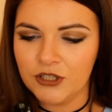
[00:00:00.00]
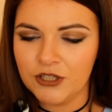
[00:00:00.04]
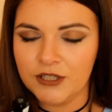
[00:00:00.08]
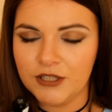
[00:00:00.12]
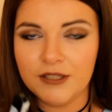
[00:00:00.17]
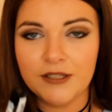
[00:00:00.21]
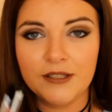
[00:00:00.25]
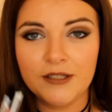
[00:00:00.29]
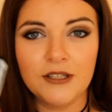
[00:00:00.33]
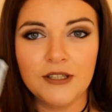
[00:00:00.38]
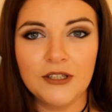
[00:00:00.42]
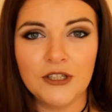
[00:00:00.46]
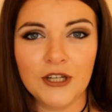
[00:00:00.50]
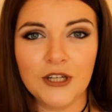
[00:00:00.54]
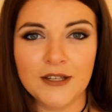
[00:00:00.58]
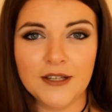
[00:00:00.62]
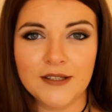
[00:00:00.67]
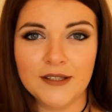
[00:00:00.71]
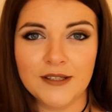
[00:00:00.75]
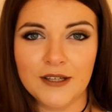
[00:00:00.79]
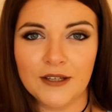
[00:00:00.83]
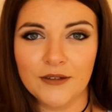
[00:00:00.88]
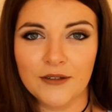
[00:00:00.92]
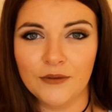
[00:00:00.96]

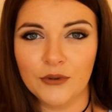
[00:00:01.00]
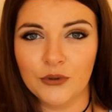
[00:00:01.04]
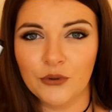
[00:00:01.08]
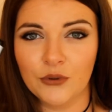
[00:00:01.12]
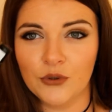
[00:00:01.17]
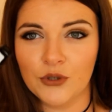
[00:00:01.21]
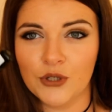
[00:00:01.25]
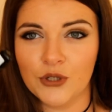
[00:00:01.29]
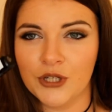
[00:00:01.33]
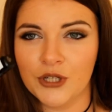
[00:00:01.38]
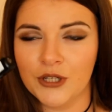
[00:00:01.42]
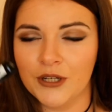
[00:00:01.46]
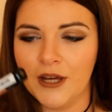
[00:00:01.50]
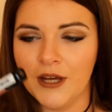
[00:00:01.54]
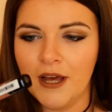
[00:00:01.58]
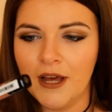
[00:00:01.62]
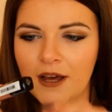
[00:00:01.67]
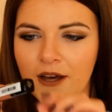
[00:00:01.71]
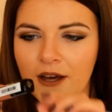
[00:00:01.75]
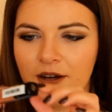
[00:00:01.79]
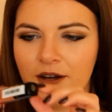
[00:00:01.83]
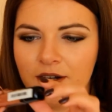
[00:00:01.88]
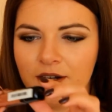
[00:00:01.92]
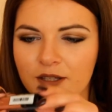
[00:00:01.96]
Сейчас я его тоже
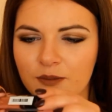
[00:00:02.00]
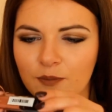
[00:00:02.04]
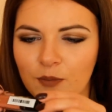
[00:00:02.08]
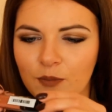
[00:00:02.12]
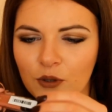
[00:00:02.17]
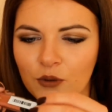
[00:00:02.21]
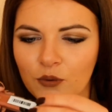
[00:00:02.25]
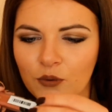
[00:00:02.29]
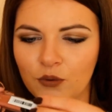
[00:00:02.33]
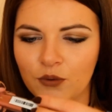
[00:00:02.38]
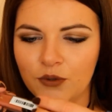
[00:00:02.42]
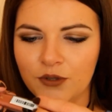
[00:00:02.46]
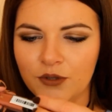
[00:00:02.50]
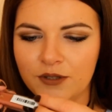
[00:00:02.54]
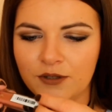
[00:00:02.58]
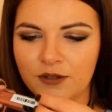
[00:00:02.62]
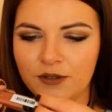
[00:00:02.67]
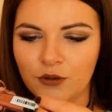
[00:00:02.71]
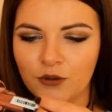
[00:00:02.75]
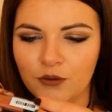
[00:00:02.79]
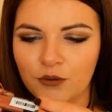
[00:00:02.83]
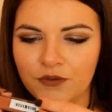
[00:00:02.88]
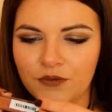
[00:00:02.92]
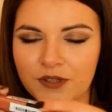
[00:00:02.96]
распакую,
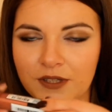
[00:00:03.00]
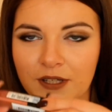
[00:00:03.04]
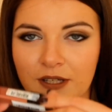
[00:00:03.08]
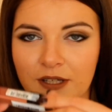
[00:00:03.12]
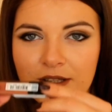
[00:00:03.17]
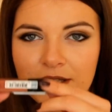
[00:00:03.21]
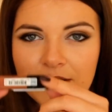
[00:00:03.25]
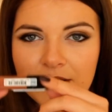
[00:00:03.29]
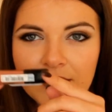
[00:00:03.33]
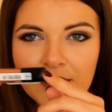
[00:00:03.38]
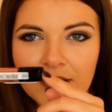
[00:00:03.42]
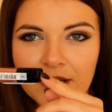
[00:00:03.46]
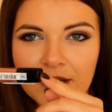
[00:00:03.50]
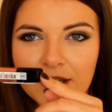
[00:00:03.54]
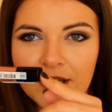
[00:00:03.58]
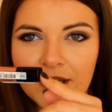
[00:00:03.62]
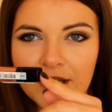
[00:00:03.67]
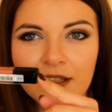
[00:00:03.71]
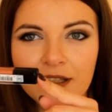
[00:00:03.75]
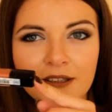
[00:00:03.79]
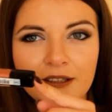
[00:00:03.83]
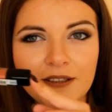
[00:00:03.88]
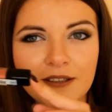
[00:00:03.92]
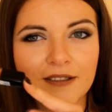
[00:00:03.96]
сдеру все эти накле...